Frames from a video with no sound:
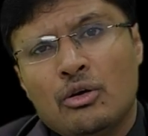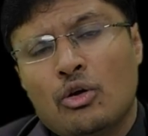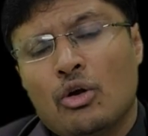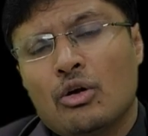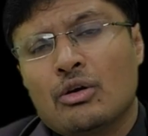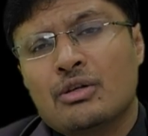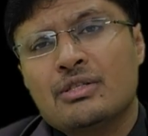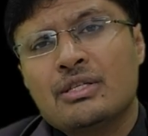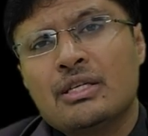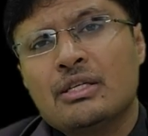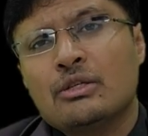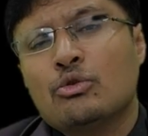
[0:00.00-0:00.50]

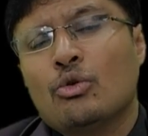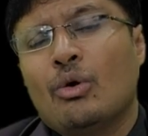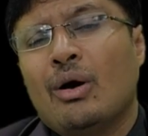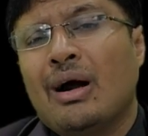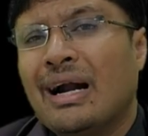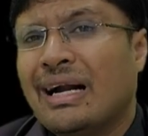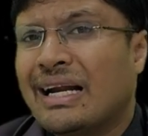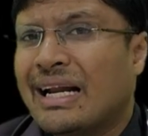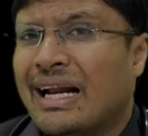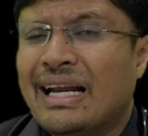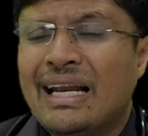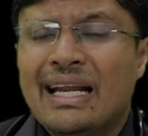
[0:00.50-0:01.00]
टॉक्सिन को
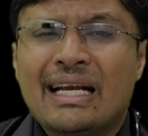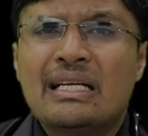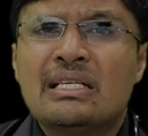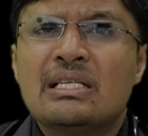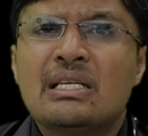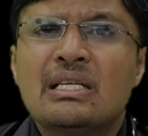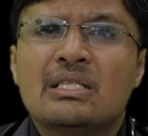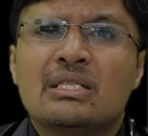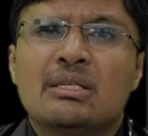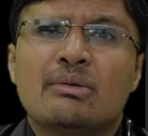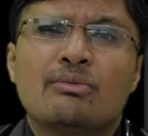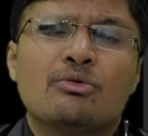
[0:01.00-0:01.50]
हटाने के
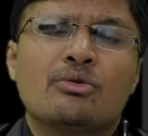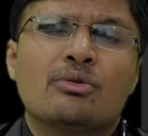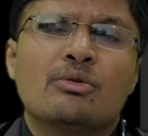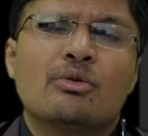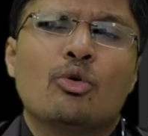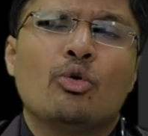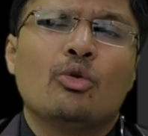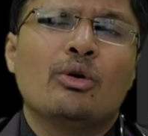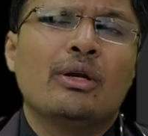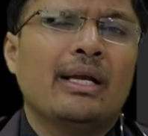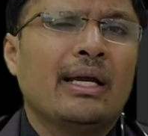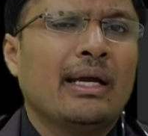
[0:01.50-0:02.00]
सिस्टम्स
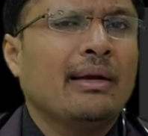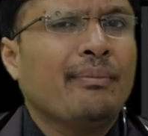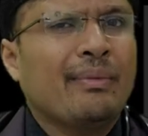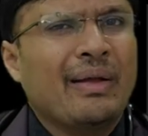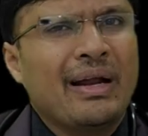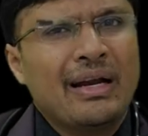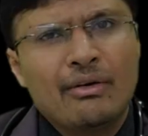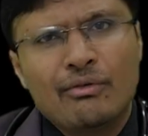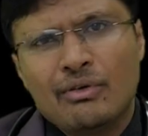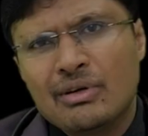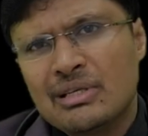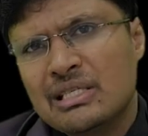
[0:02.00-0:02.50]
को ये
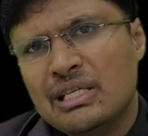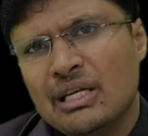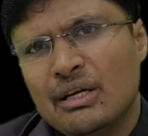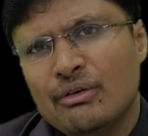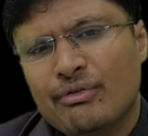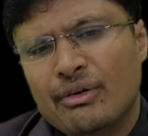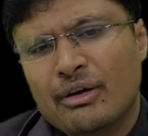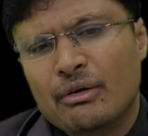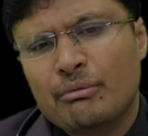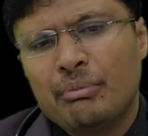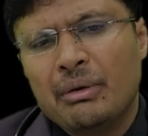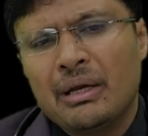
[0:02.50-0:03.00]
एडवर्सली
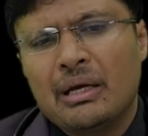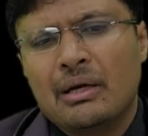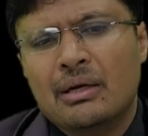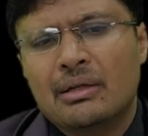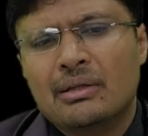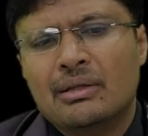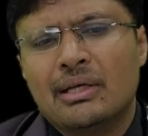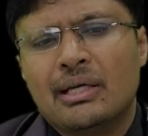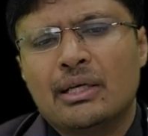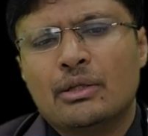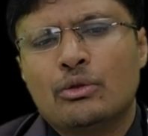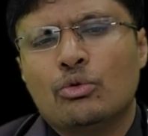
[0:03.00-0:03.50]
इफेक्ट भी
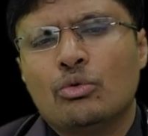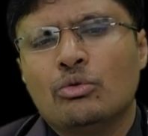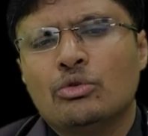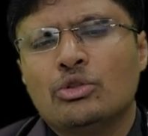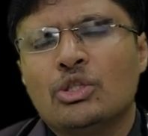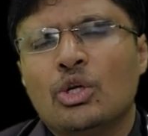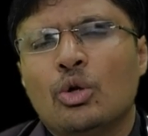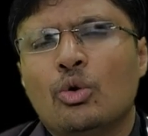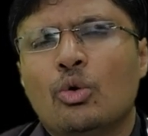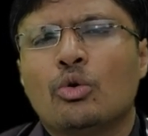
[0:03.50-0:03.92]
करता है तो जो